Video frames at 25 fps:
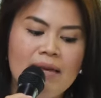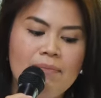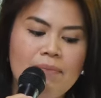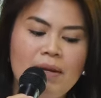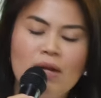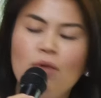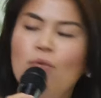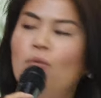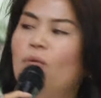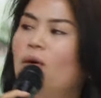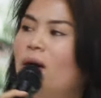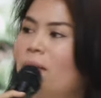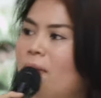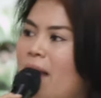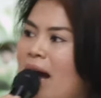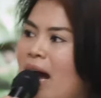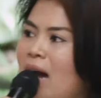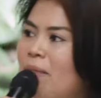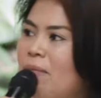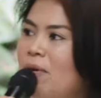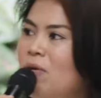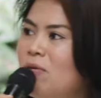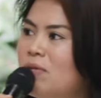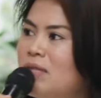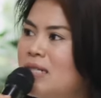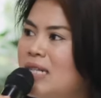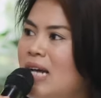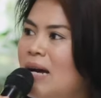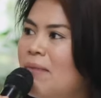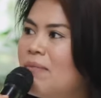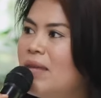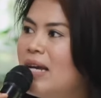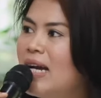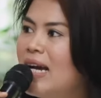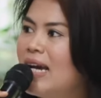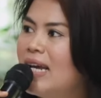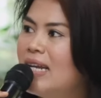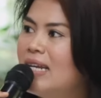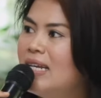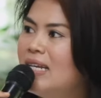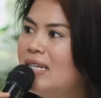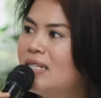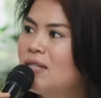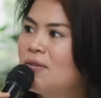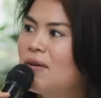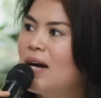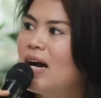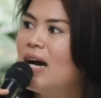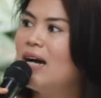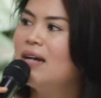เป็นห่วงมากไม่รู้จะทำยังไงดี
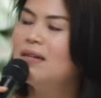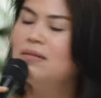เจ้าคะ